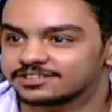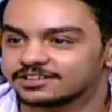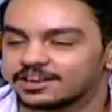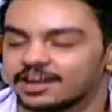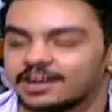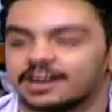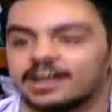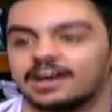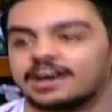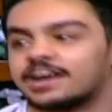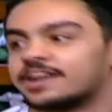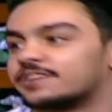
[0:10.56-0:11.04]

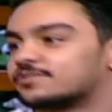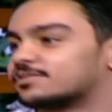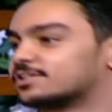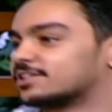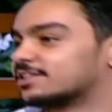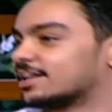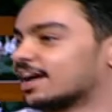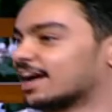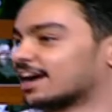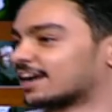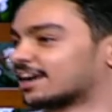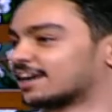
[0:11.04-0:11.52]
انا عارف
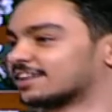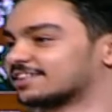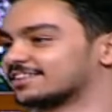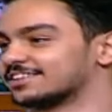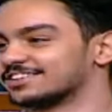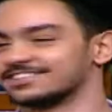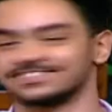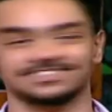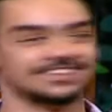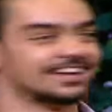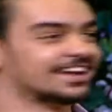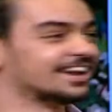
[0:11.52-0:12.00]
الضحكه دي
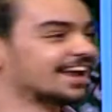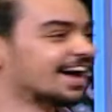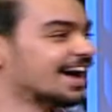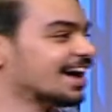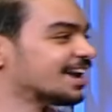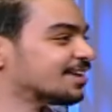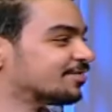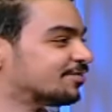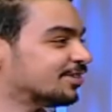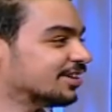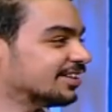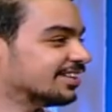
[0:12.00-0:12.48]
انا
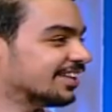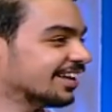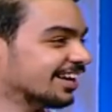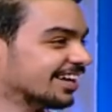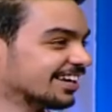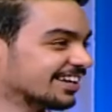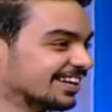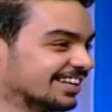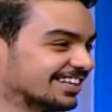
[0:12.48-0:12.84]
عارف الضحكه